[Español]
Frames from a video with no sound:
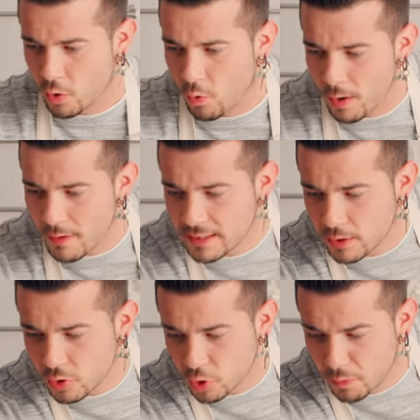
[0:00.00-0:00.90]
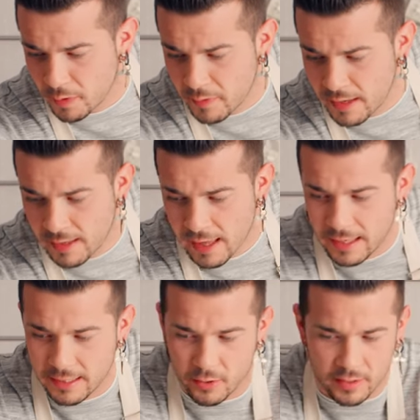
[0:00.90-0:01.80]
¿Cuál va a ser nuestro primer
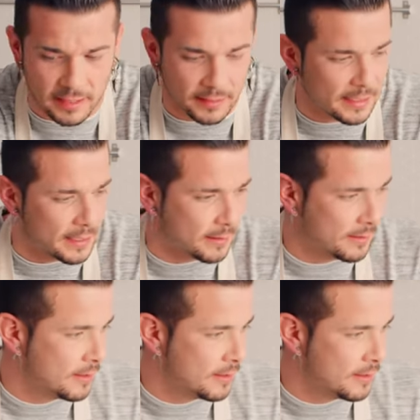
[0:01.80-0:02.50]
aliño de tartar?